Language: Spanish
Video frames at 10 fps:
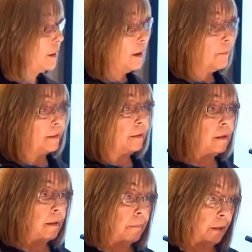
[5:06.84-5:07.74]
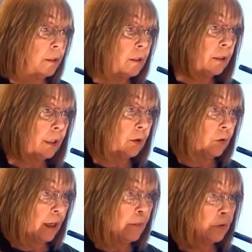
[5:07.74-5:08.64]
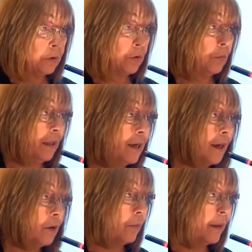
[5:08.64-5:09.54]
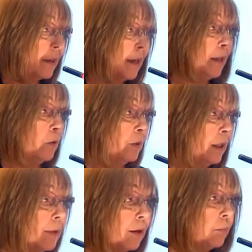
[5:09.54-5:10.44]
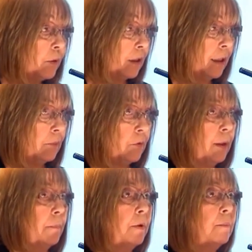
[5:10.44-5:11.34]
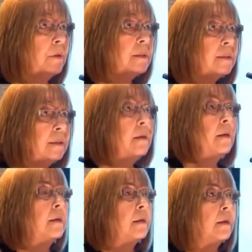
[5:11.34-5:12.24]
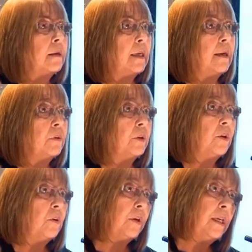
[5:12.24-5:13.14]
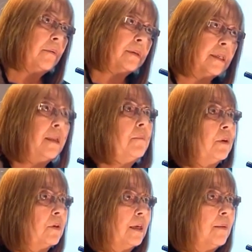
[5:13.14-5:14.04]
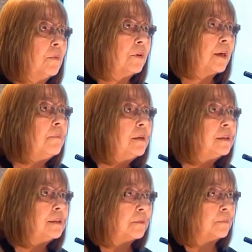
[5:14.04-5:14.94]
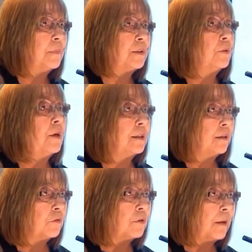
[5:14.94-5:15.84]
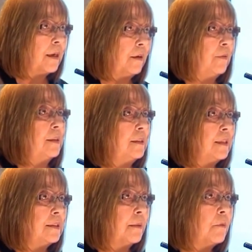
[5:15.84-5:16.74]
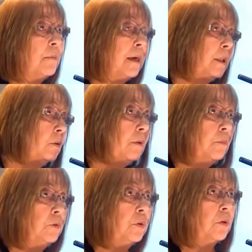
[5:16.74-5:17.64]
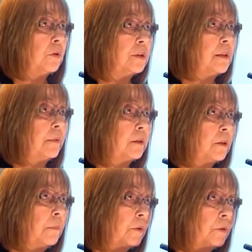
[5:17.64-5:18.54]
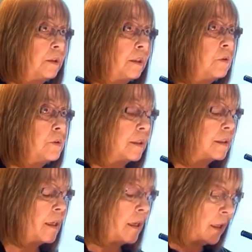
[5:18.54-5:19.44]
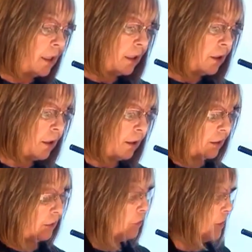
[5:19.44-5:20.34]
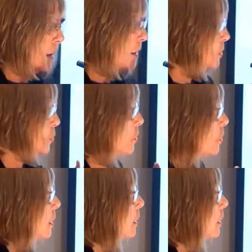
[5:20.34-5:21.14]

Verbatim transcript: a partir de Pasteur que logramos dominar, gobernar y cultivar los mecanismos que podemos decir que la biotecnología basada en microorganismos realmente se empezó a transformar en una ciencia. Por más que todo el mundo lo conoce a Pasteur por otras cosas, este fue su rol,